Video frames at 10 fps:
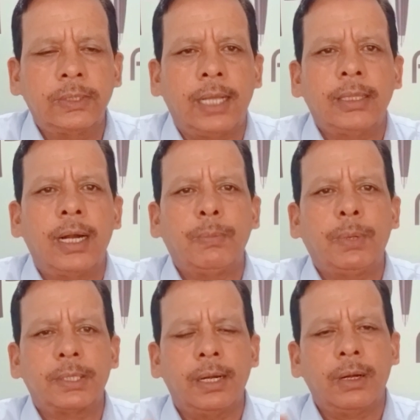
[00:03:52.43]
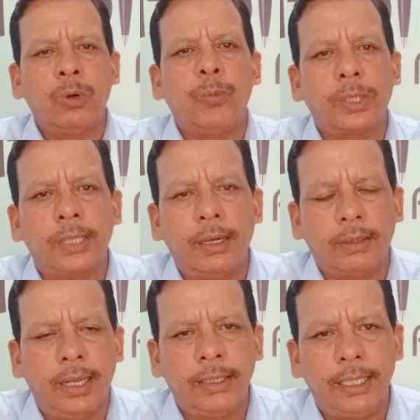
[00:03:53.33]
सात आठ परसेंट नौ
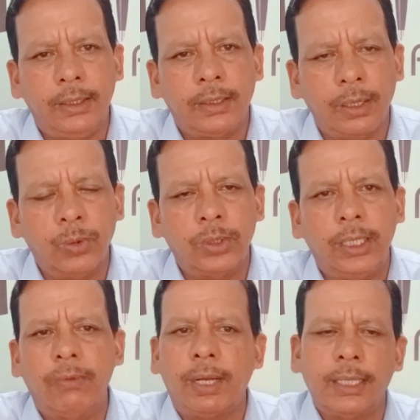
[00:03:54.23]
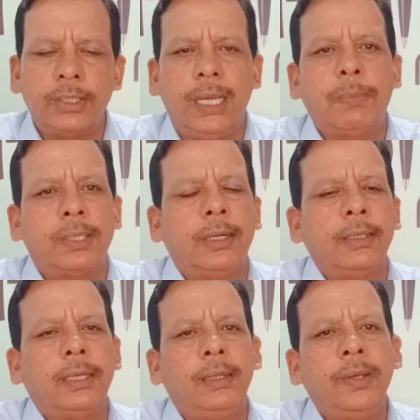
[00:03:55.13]
परसेंट तेल की खल होती है वहाँ छः
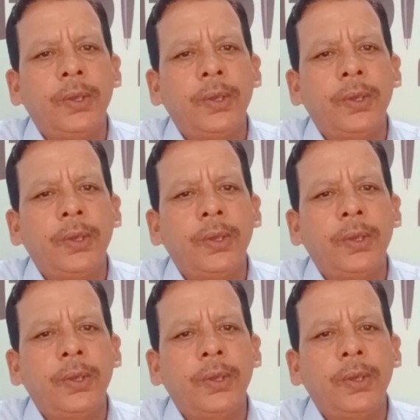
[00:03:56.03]
परसेंट की